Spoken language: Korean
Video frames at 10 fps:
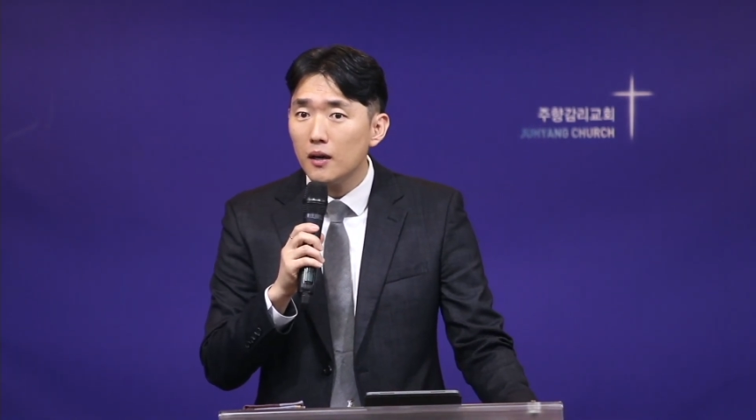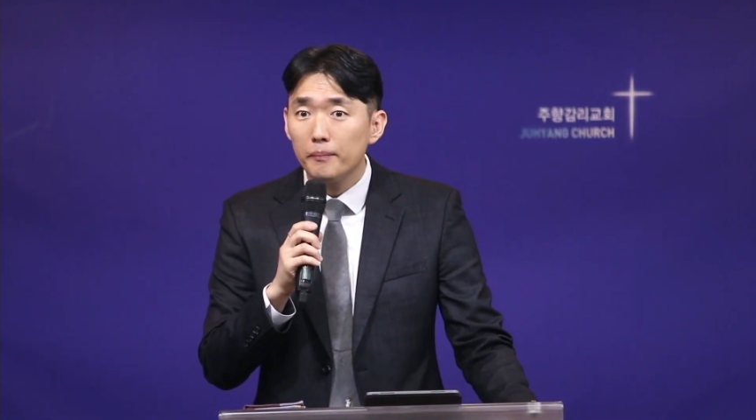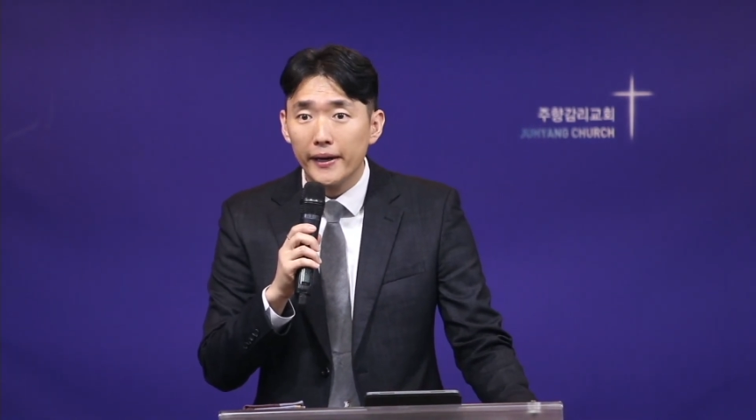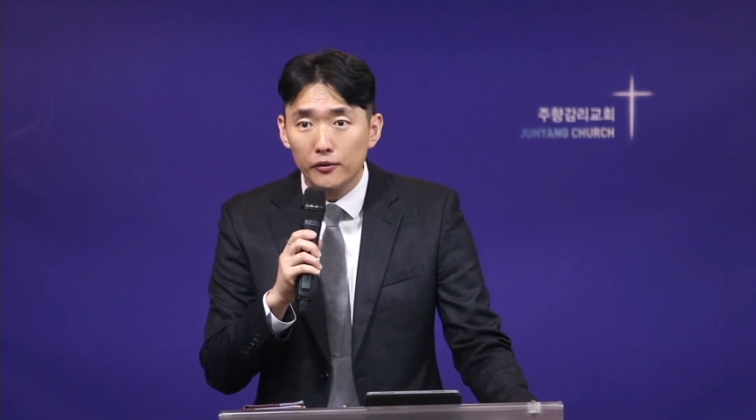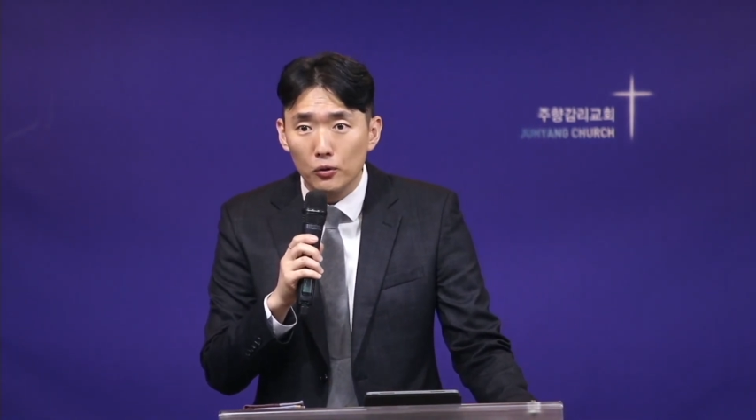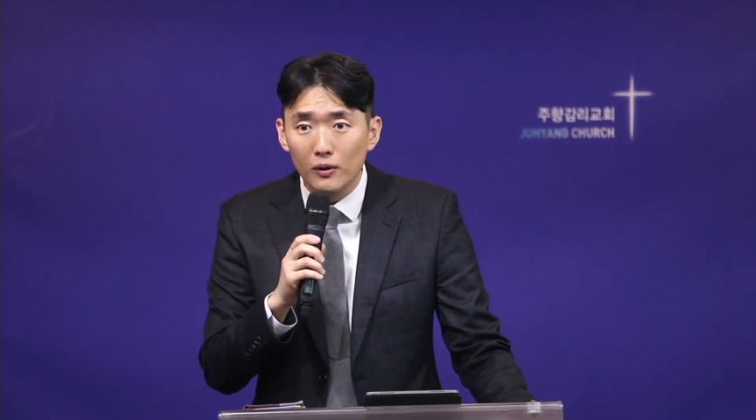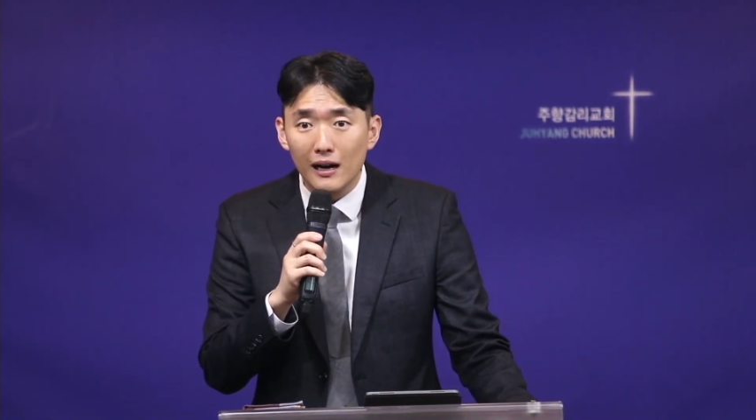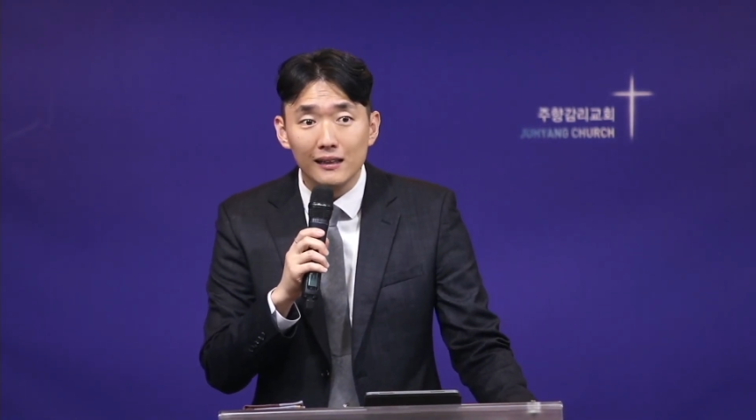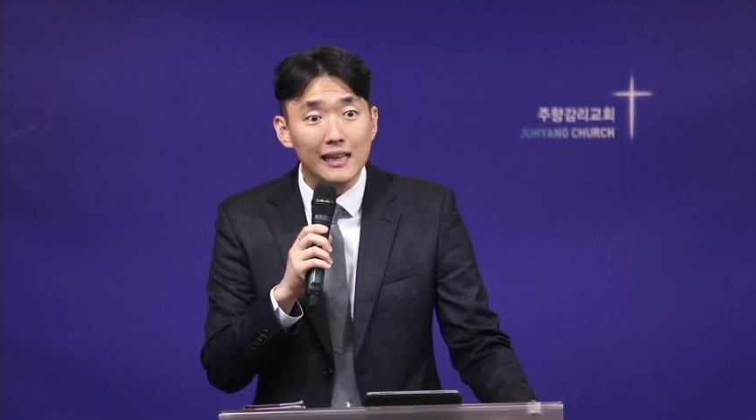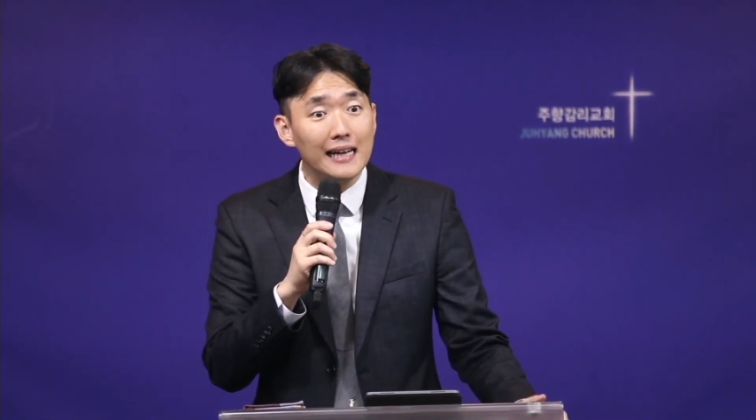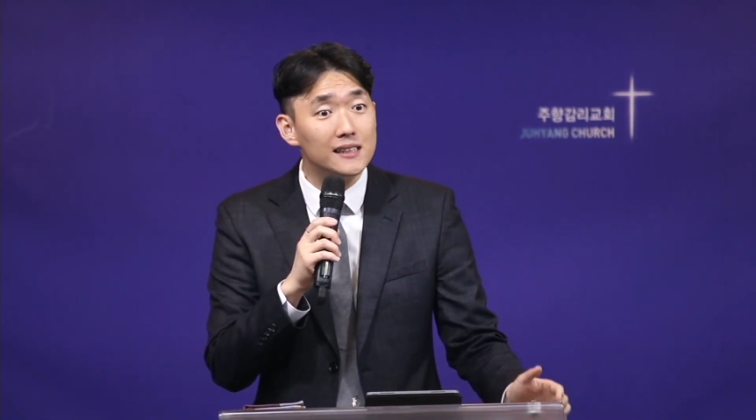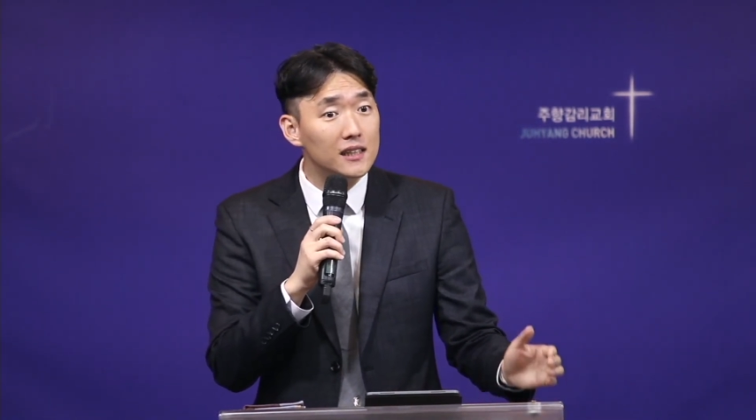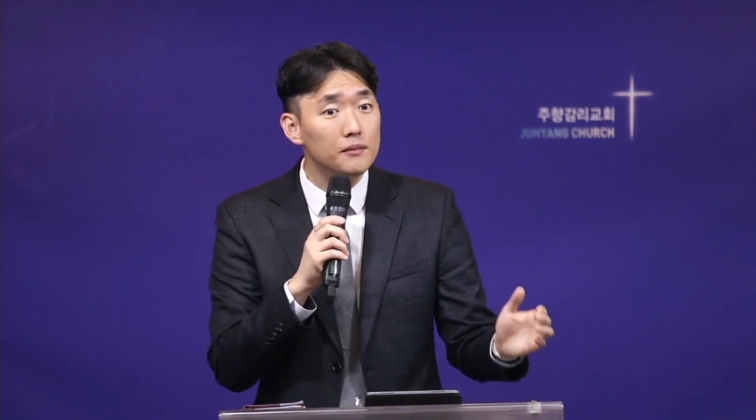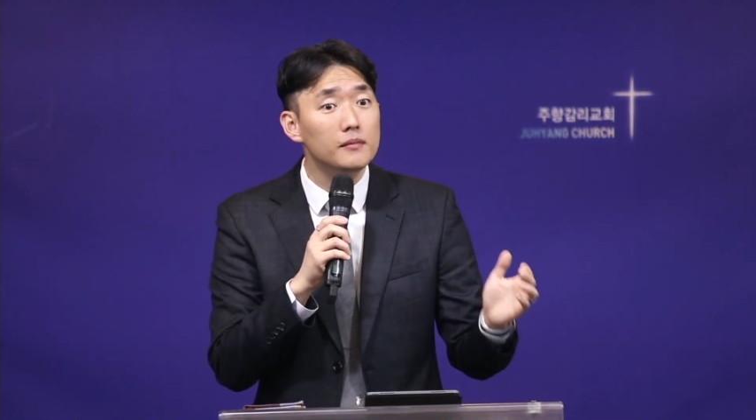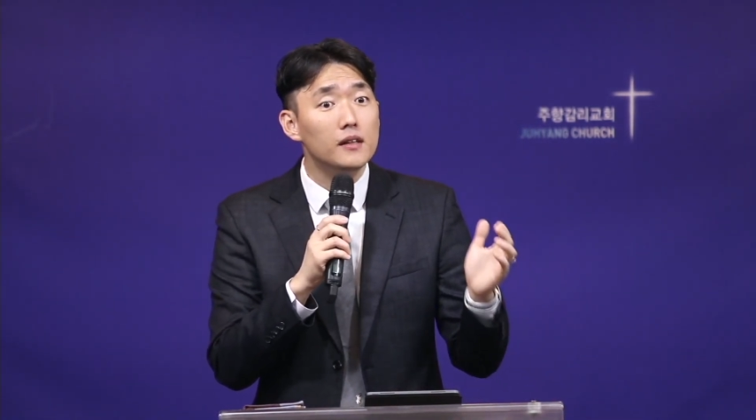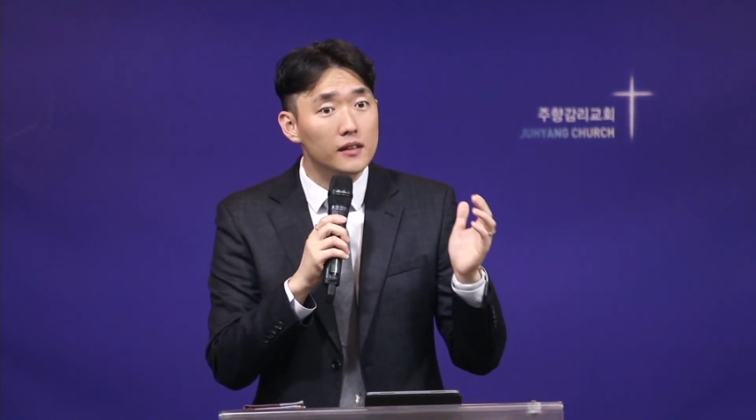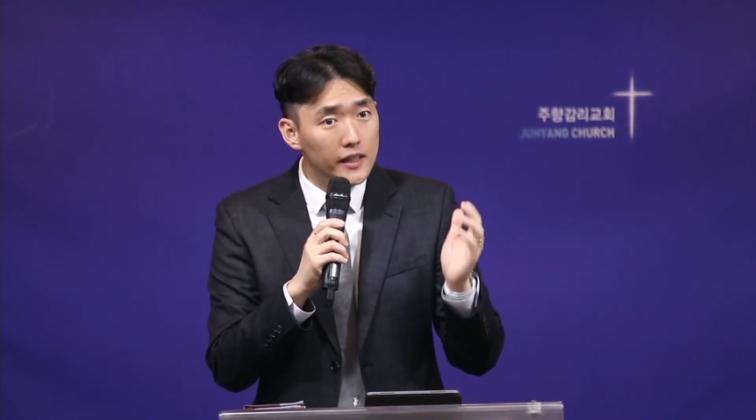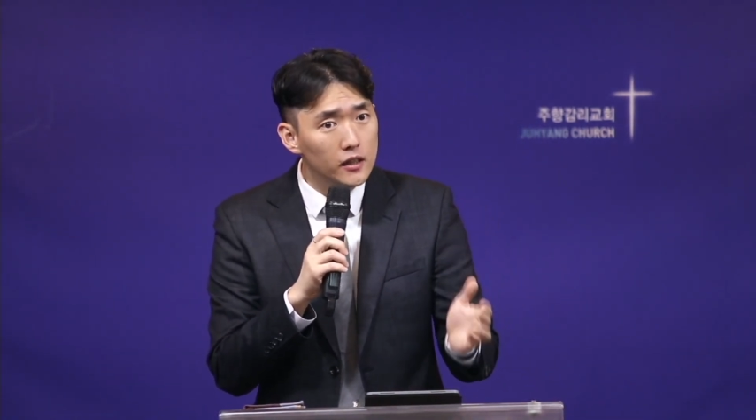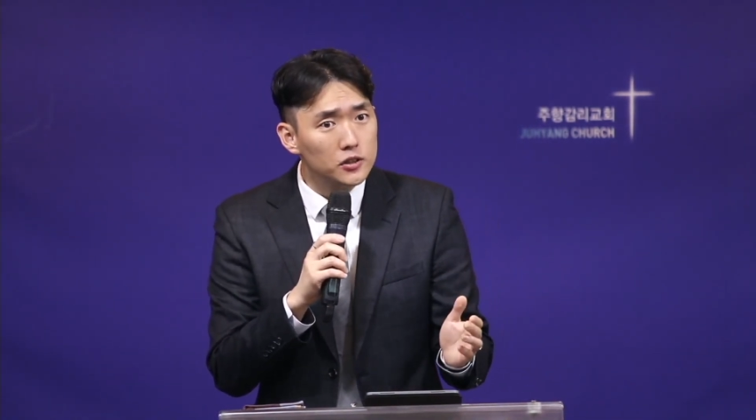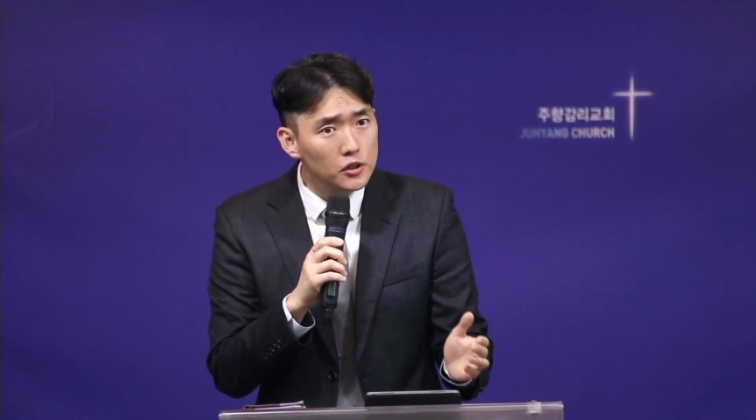베드로가 다시금
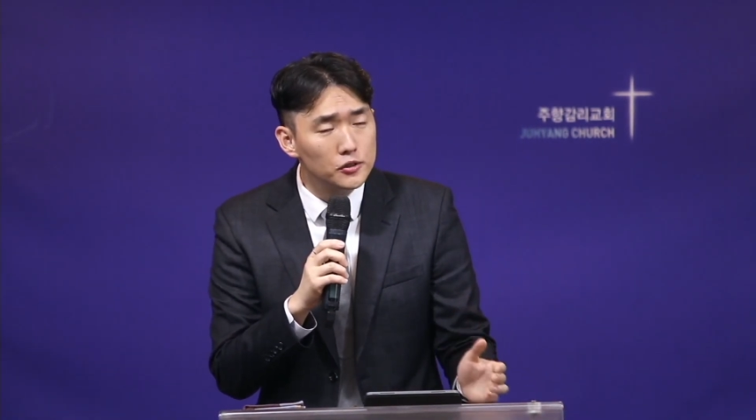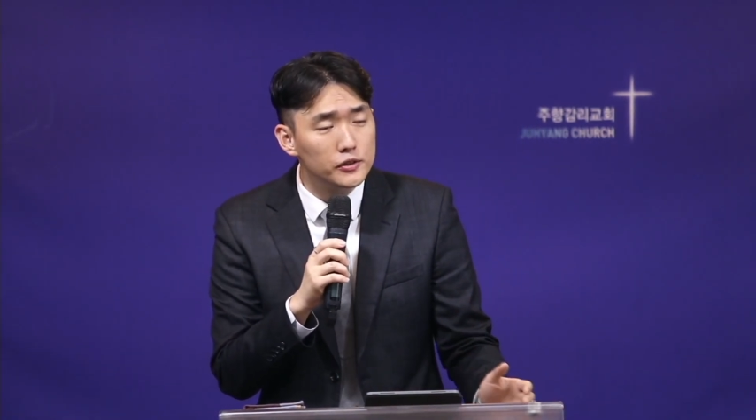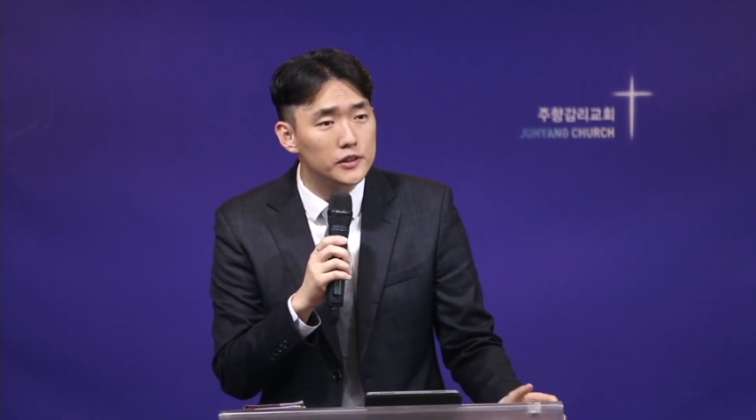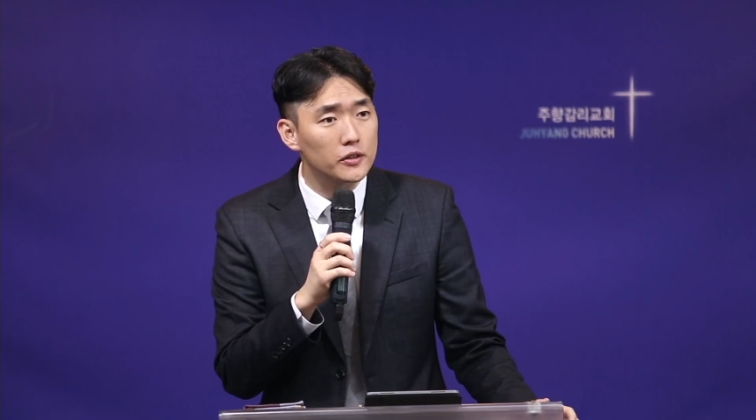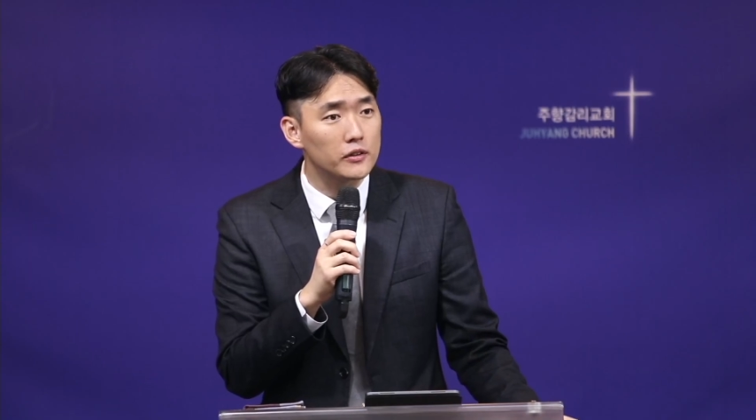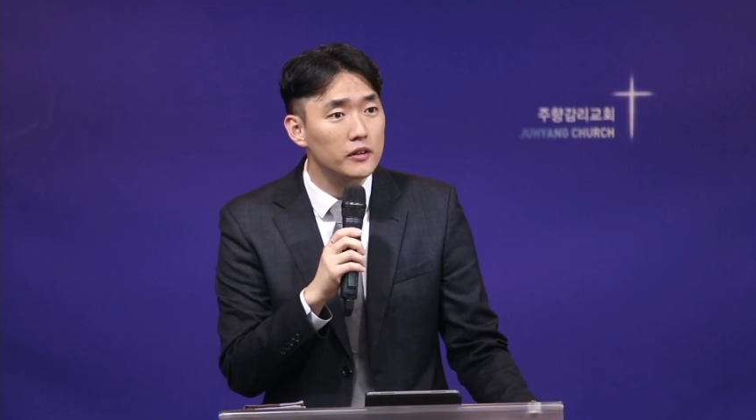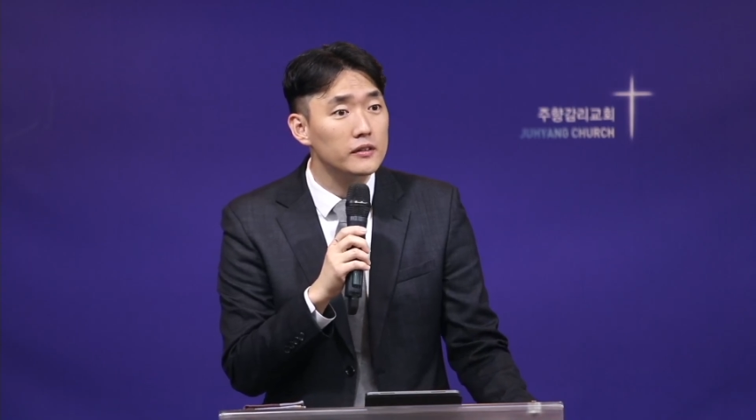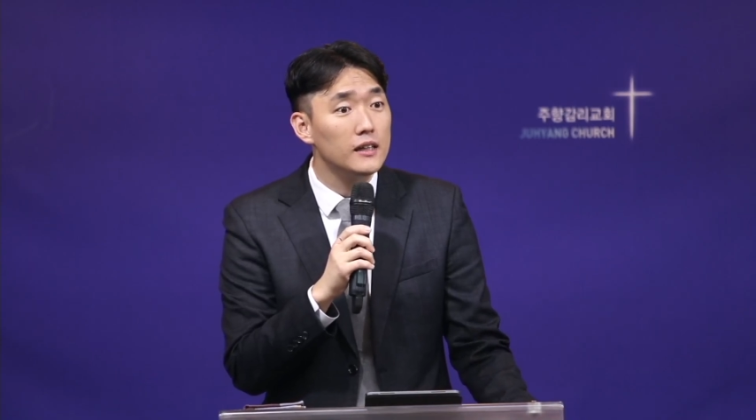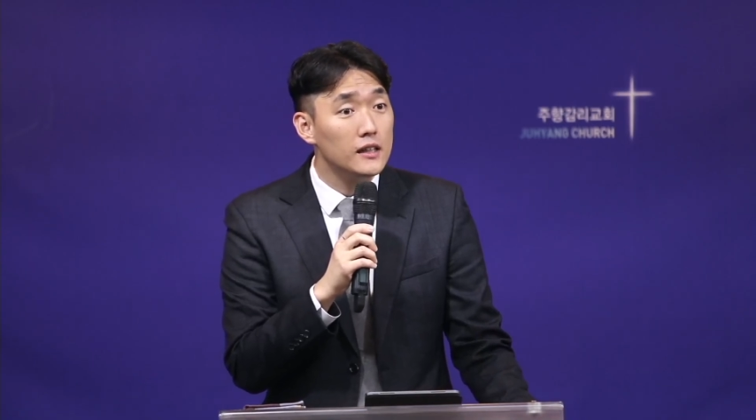일어설 수 있었던